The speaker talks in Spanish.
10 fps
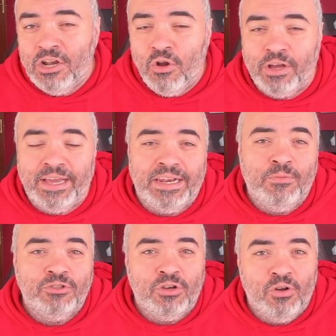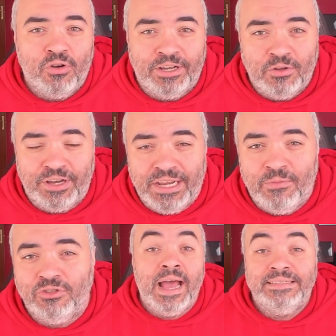lo que queremos o lo que no
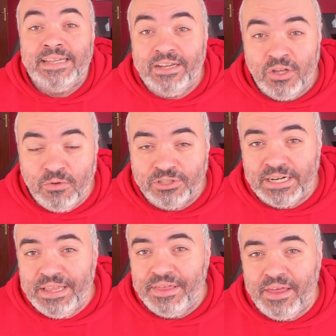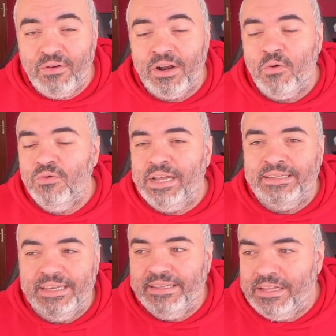queremos. Hasta que no hemos realizado
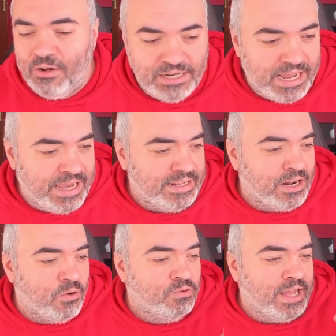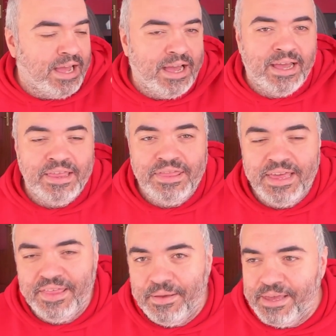alguna tienda online, alguna
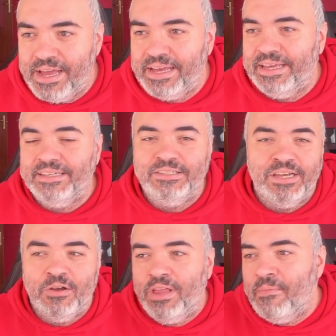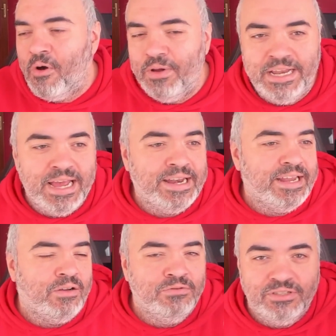agencia de viajes, eh, una
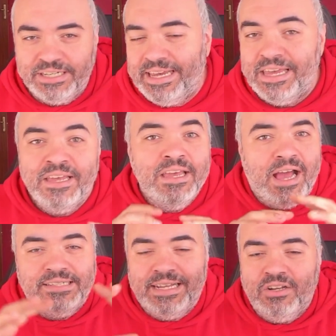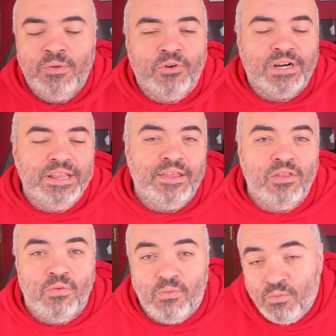inmobiliaria, un no sé qué. Hasta que no hemos
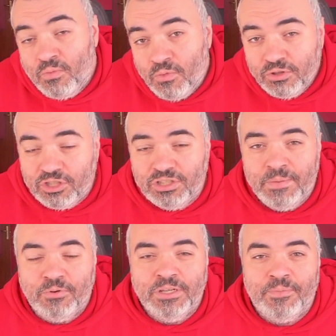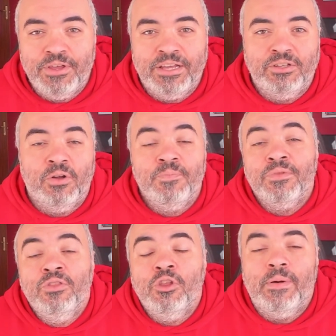realizado muchos tipos de proyecto,
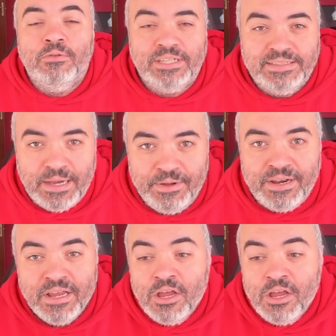no vamos a saber